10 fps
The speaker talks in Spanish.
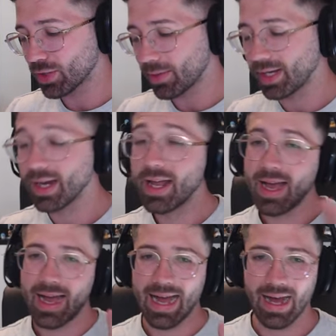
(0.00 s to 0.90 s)
a abrir
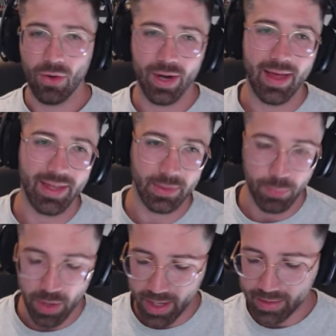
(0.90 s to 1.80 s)
ahora
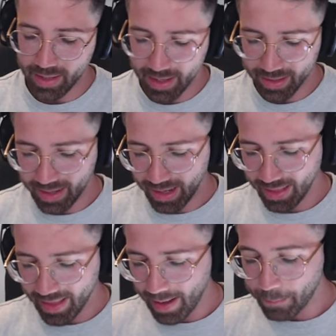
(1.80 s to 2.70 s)
después.
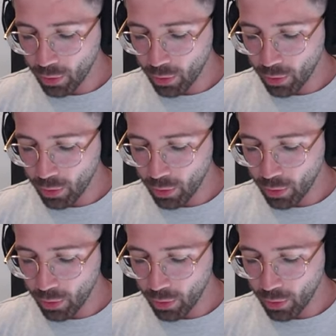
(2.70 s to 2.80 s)
Tranquilidad.